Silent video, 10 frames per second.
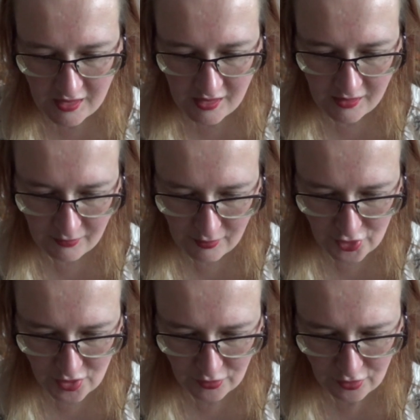В
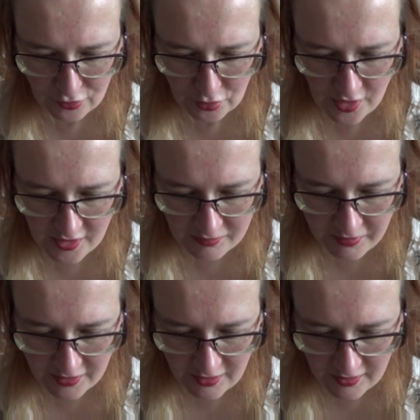общем, тут у нас
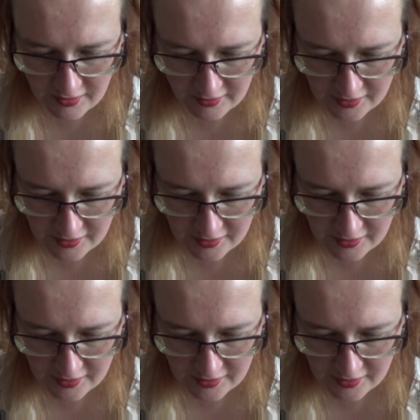ботаника